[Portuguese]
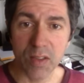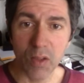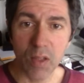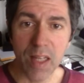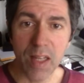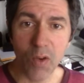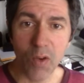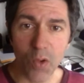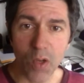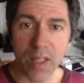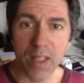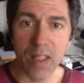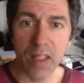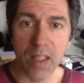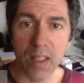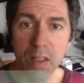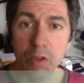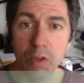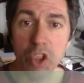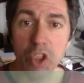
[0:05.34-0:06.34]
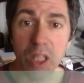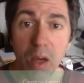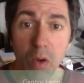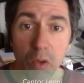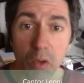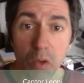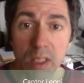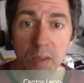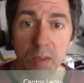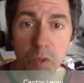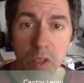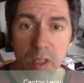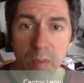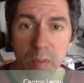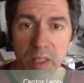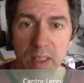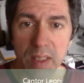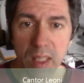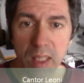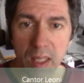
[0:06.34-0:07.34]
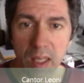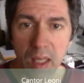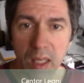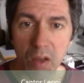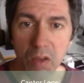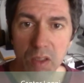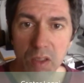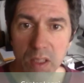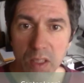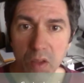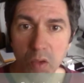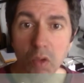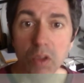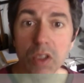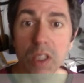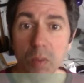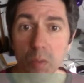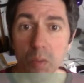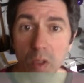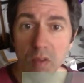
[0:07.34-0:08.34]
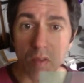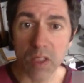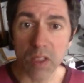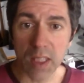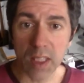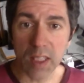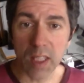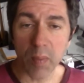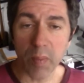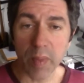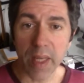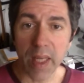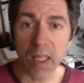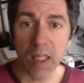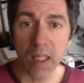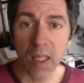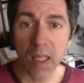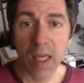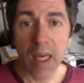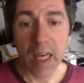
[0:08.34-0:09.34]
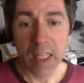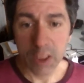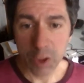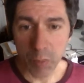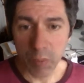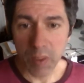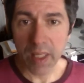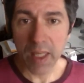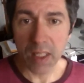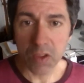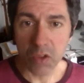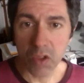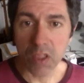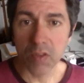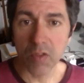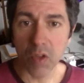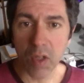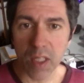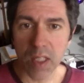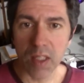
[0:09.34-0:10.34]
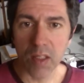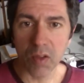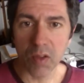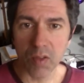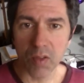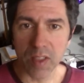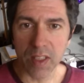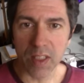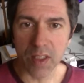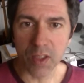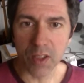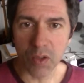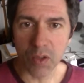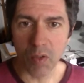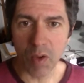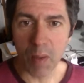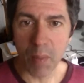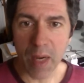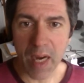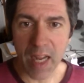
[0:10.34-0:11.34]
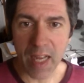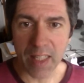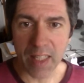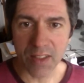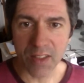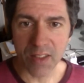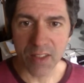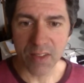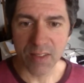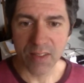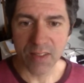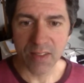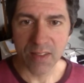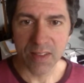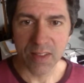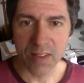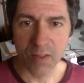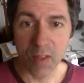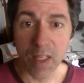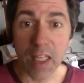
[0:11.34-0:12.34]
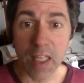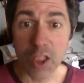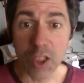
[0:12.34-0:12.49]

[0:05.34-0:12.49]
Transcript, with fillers: é o Leone e eu já contribuí para essa causa. Contribua você também, as explicações vão aqui no vídeo. Um abraço, Feliz